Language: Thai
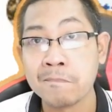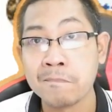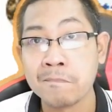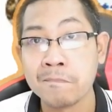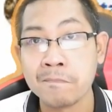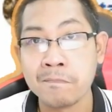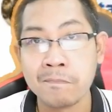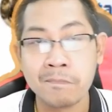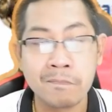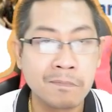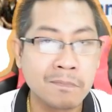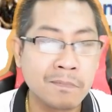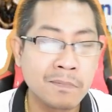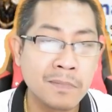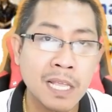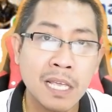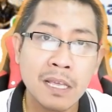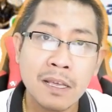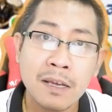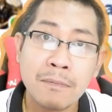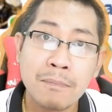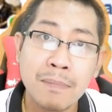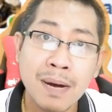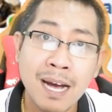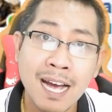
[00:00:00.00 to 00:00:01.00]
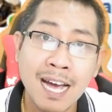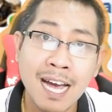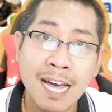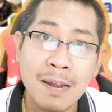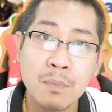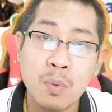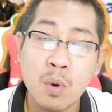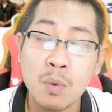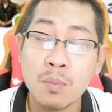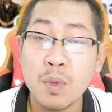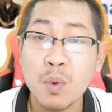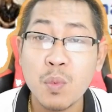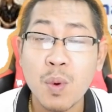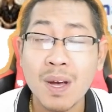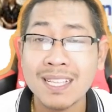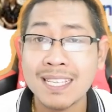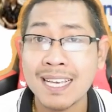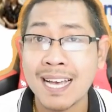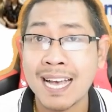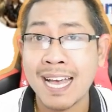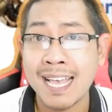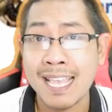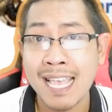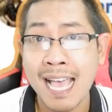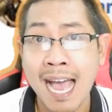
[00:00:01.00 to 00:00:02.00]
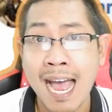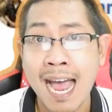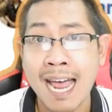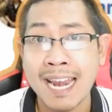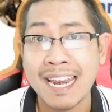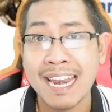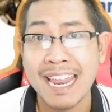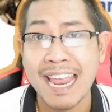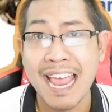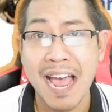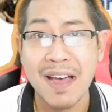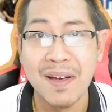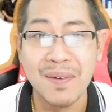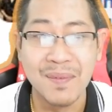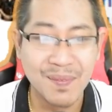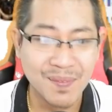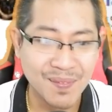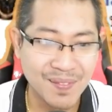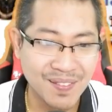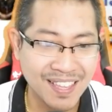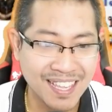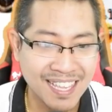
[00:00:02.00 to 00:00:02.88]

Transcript: อืมบางคันผมนึกว่าจักรยานครับ